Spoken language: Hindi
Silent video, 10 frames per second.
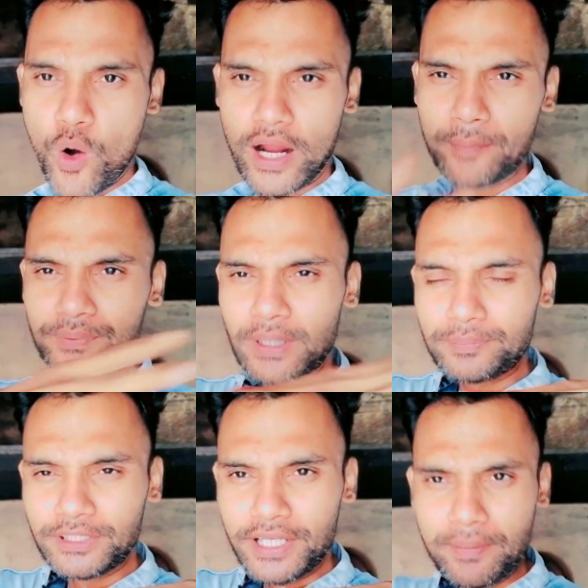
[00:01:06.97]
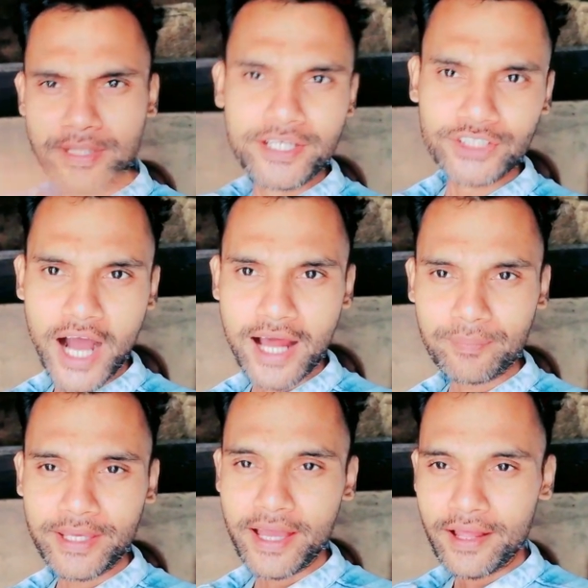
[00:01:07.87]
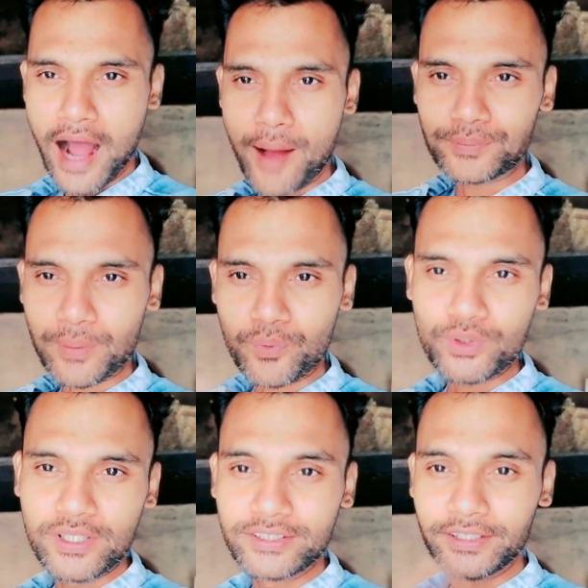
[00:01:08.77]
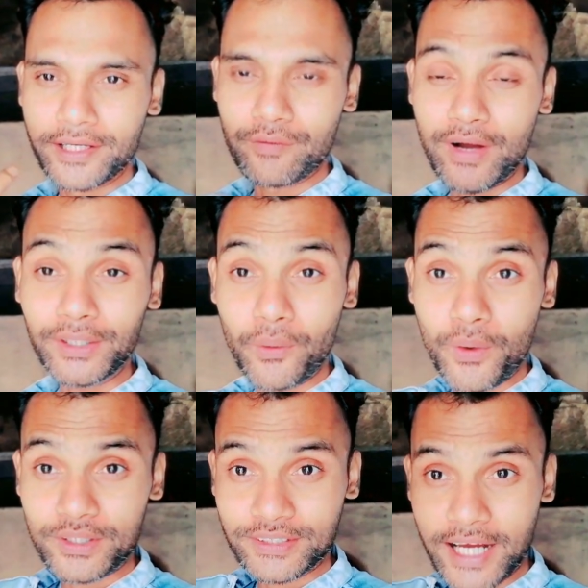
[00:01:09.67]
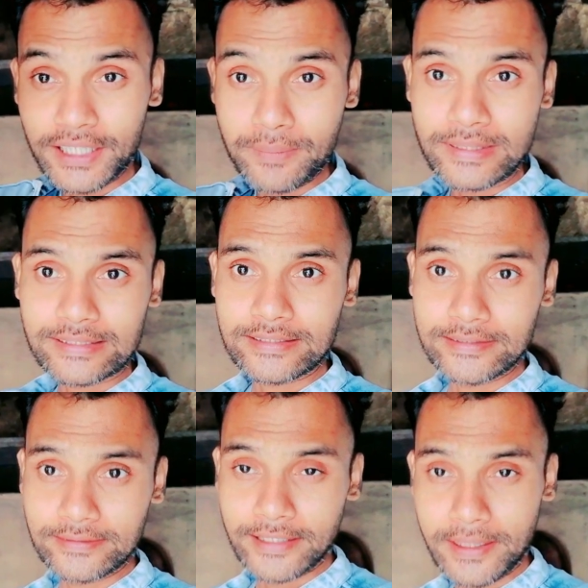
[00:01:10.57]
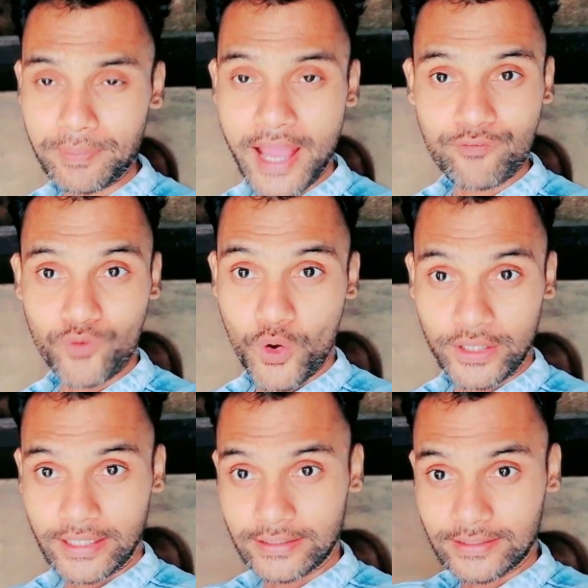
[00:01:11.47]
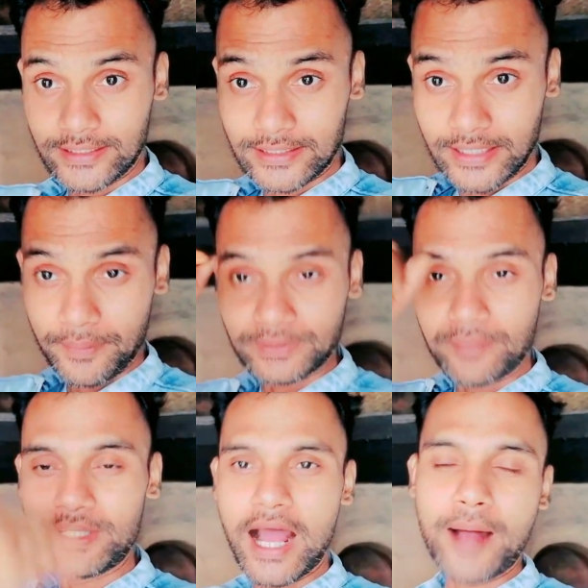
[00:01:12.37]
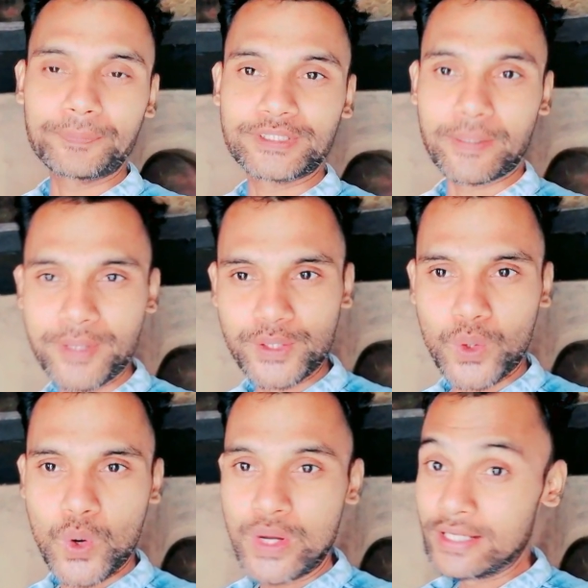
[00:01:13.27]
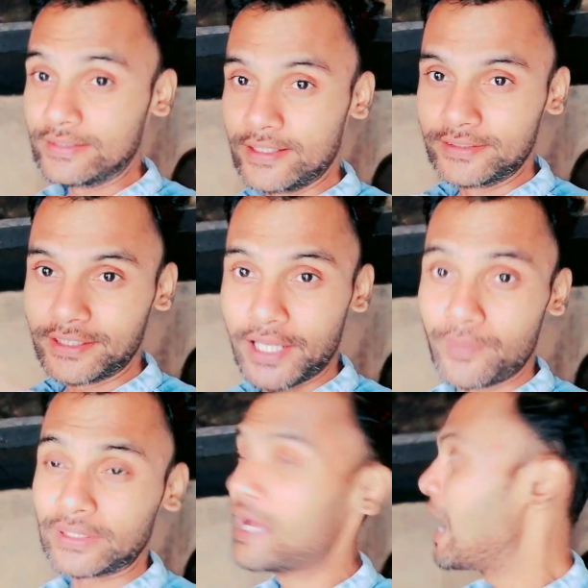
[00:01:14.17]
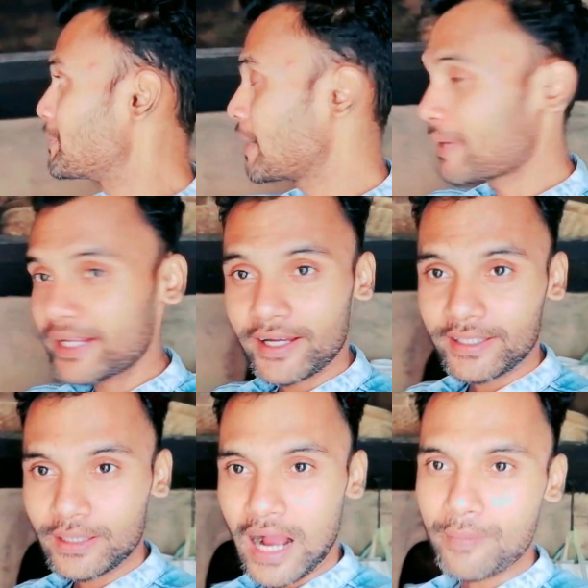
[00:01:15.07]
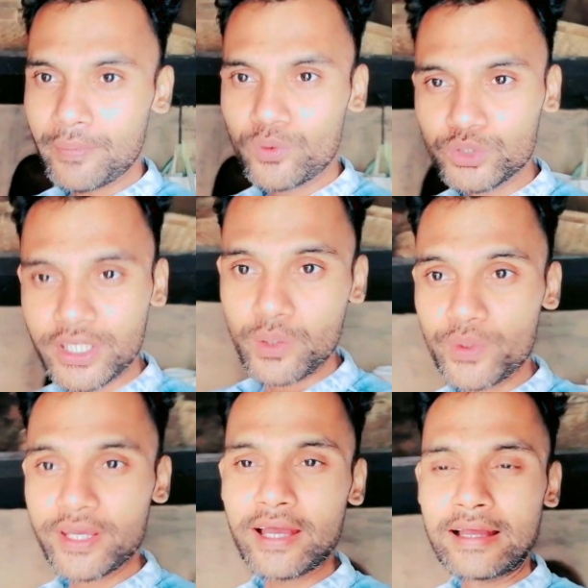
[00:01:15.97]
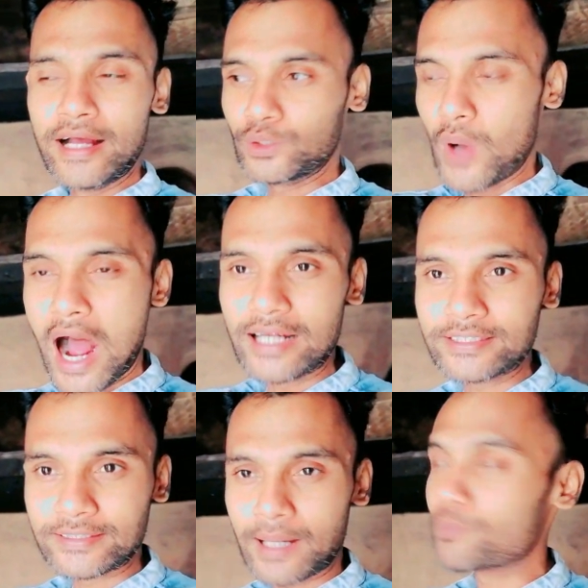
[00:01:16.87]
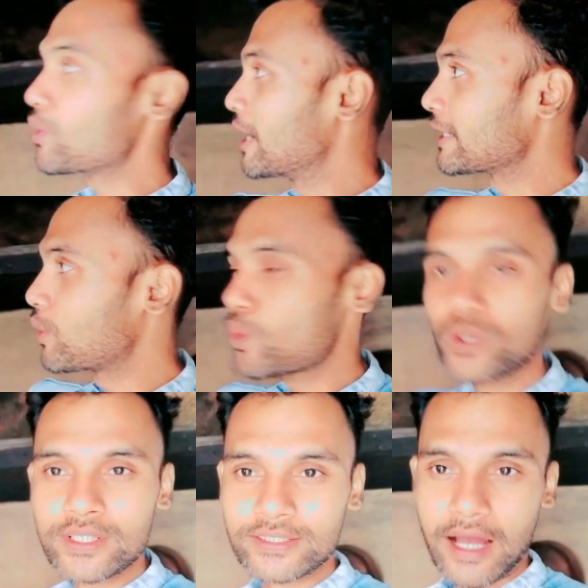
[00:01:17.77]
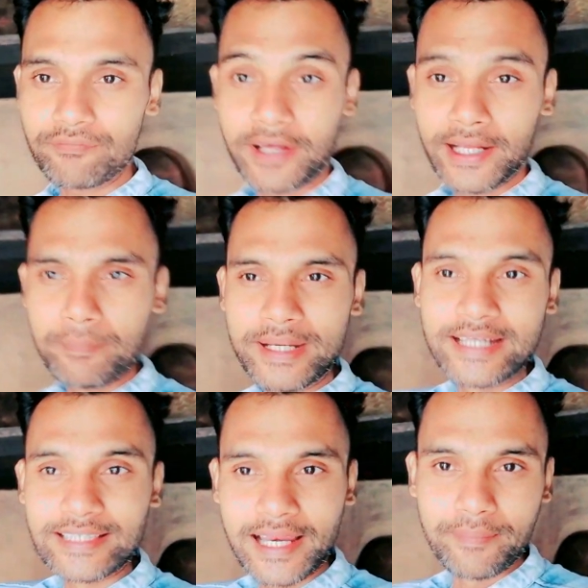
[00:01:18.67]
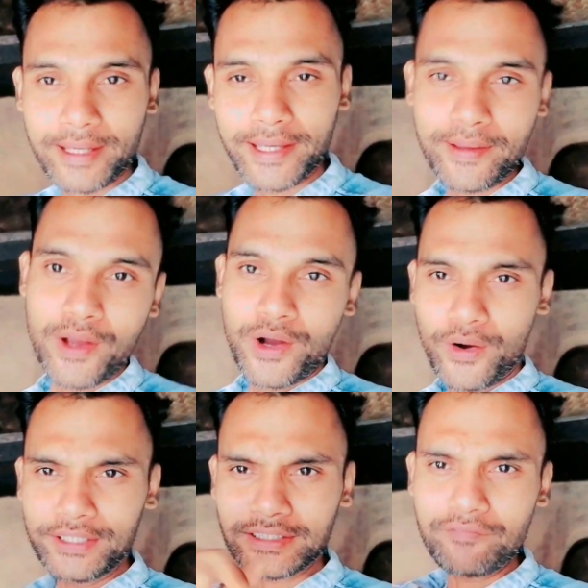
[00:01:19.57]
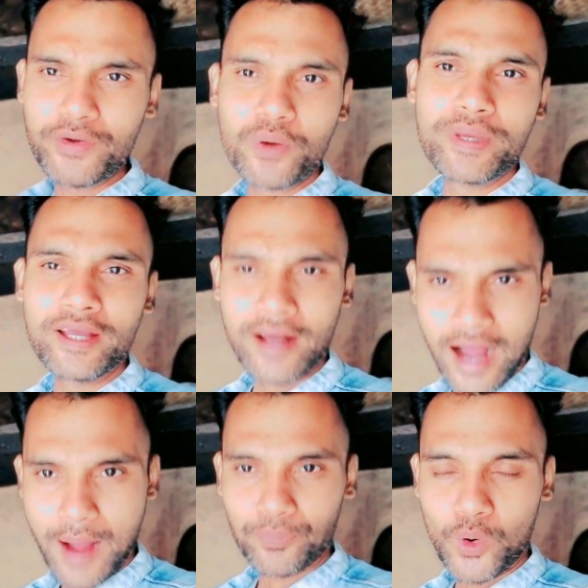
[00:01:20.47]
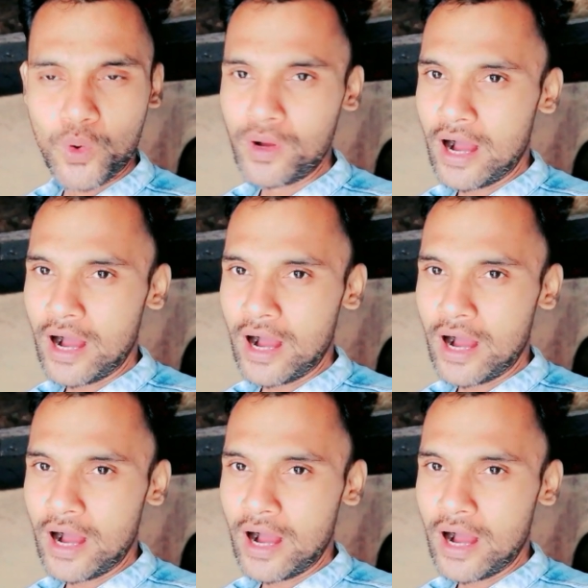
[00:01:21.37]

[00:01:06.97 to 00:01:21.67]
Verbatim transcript: और आप सब जितने भी निंजा आर्मी है आप सबको दिल से धन्यवाद और साथ ही में संदीप लाइव ब्लॉग के तरफ से भी आप सभी को दिल से धन्यवाद अभी हमारे घर की काम भी कुछ नहीं हुई है तो आज हम लोग घर को साफ करेंगे मिट्टी से ले लेंगे और इसका वीडियो भी आपको